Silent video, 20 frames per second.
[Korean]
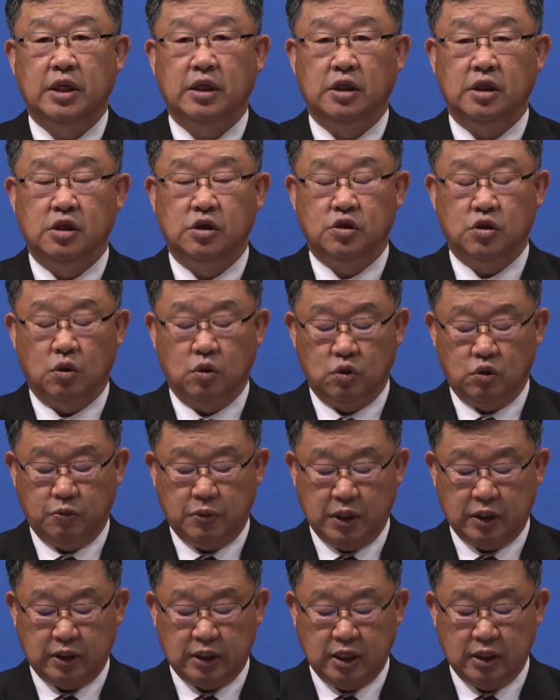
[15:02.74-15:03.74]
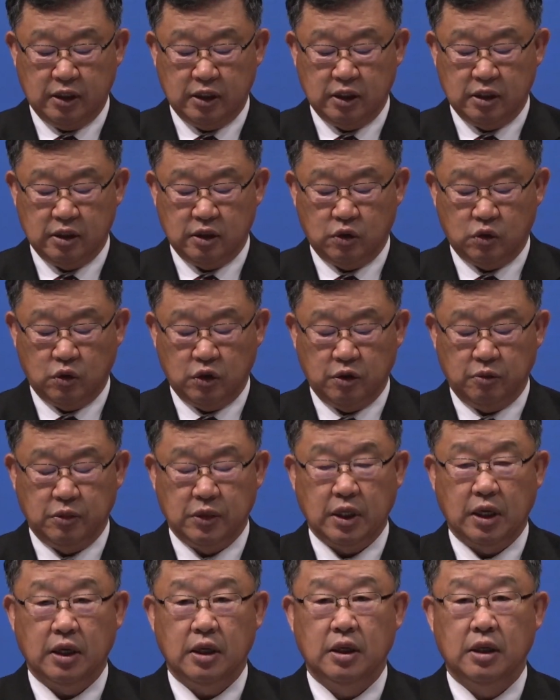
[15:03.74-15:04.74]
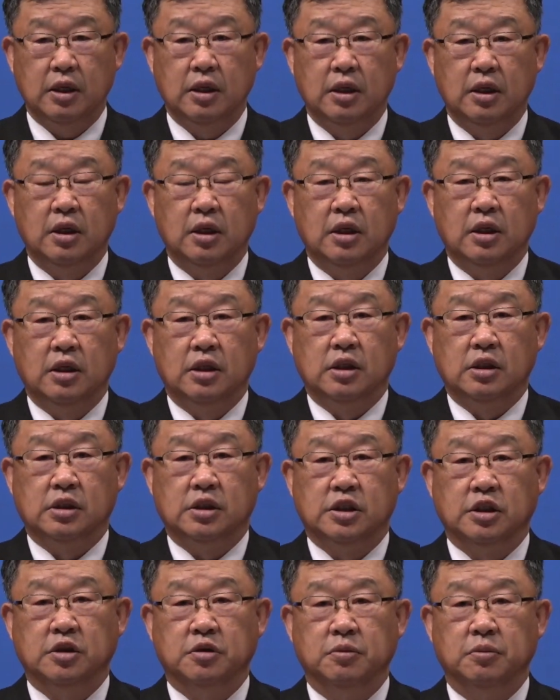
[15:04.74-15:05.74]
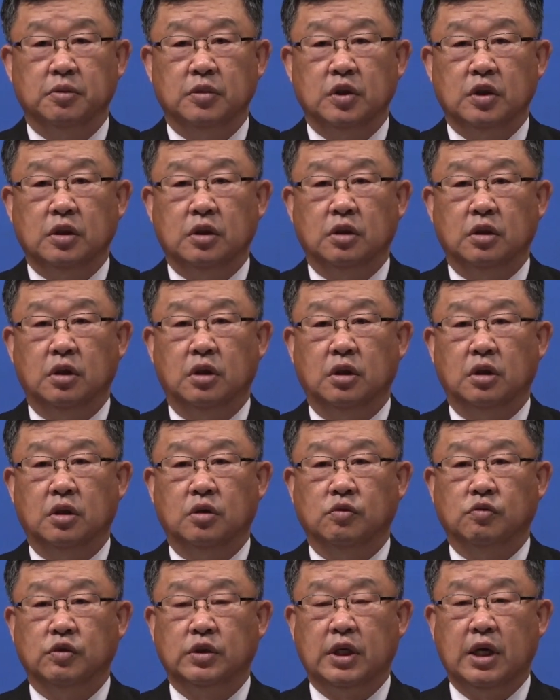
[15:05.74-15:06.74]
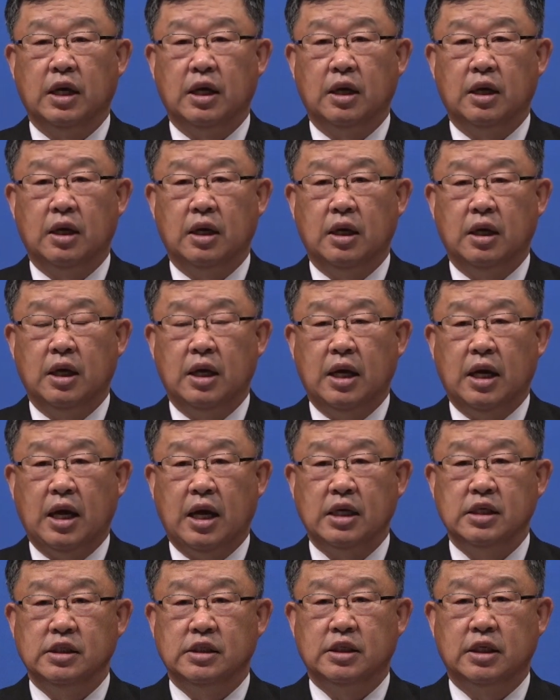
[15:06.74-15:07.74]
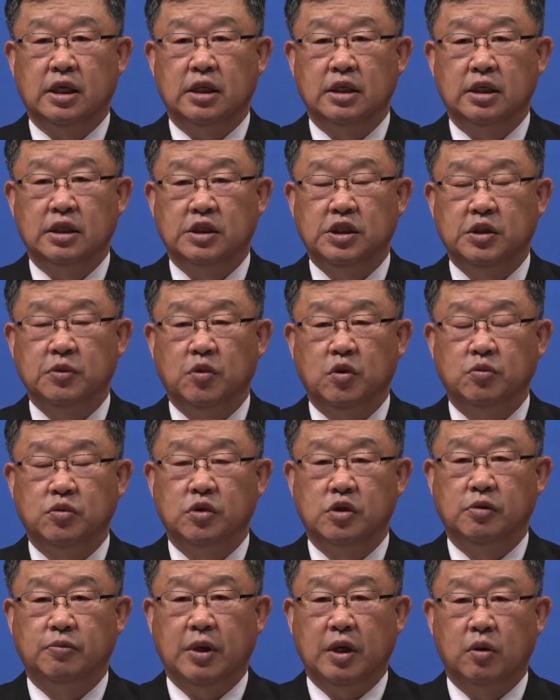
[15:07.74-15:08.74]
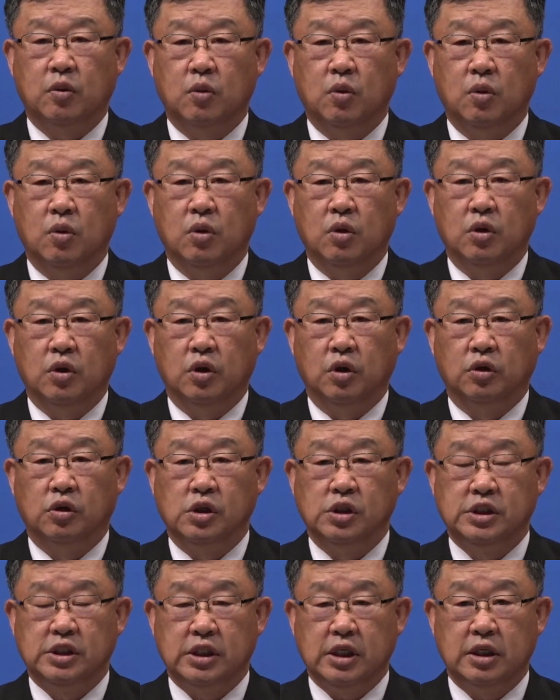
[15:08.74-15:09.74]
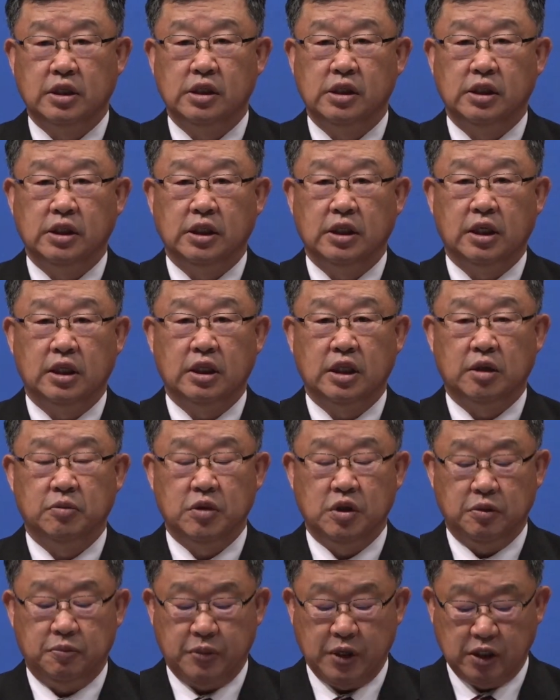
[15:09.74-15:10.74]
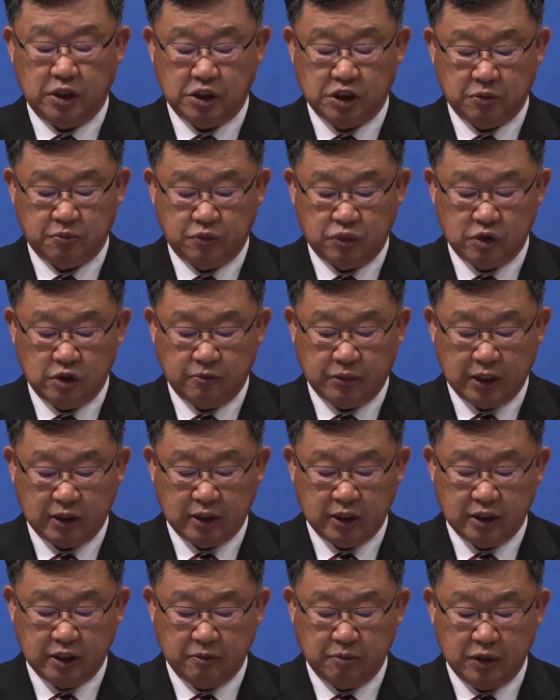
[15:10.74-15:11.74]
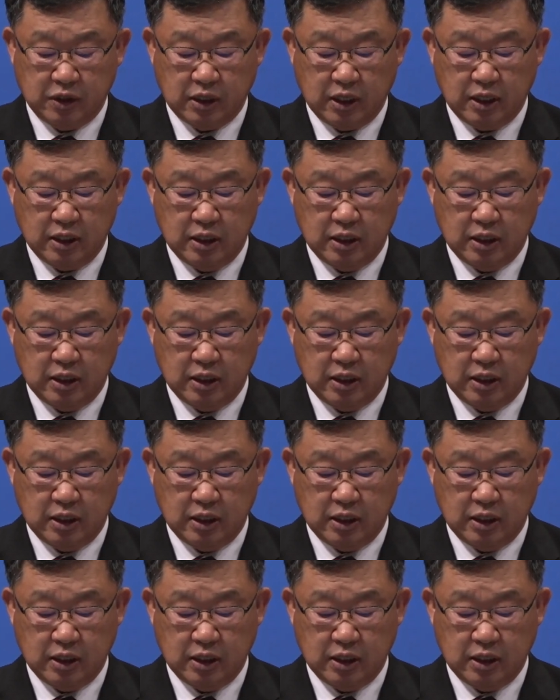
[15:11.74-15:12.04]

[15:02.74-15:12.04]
1 정도밖에 안 되는 돈입니다. 지금 어, 우리가 1시간에 15불을 받고 8시간을 일한다면 120불을 받게 됩니다.